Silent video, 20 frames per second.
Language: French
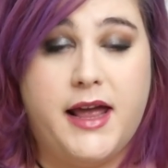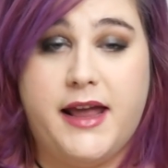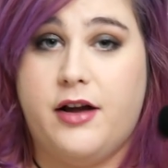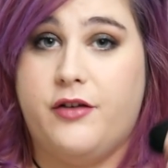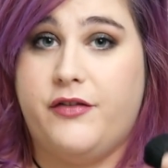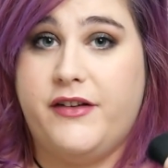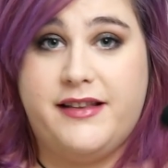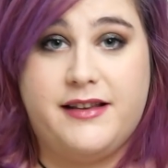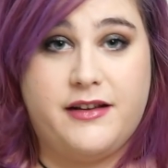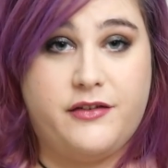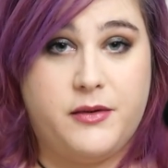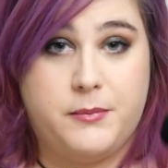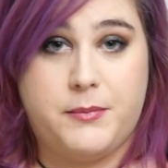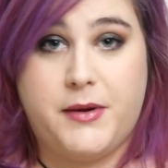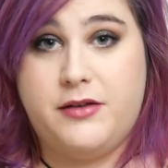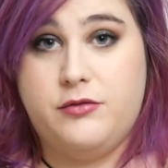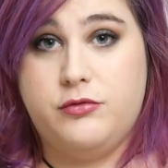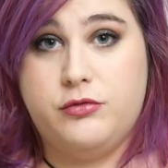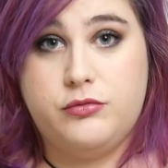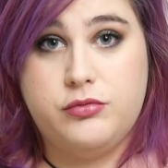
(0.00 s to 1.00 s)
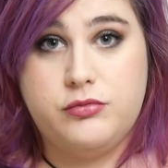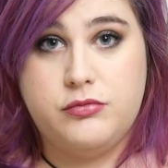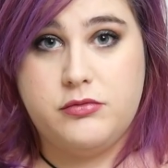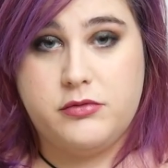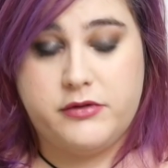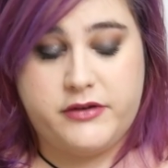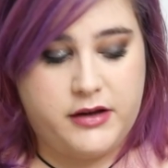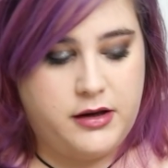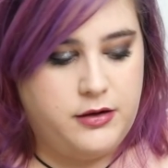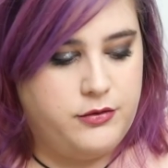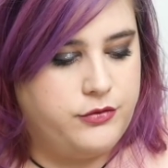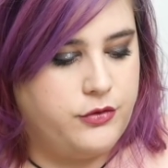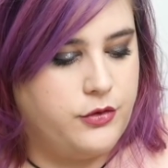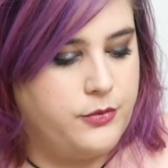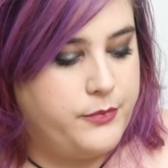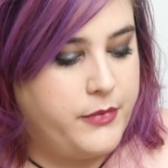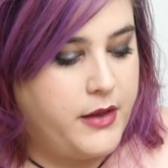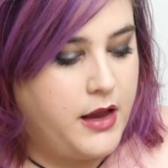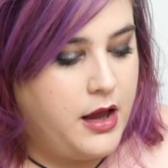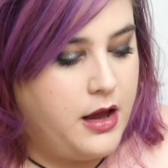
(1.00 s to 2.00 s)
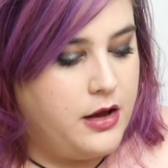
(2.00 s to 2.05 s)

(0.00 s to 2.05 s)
Et en fait ça fait pas du tout ce qu'il faut.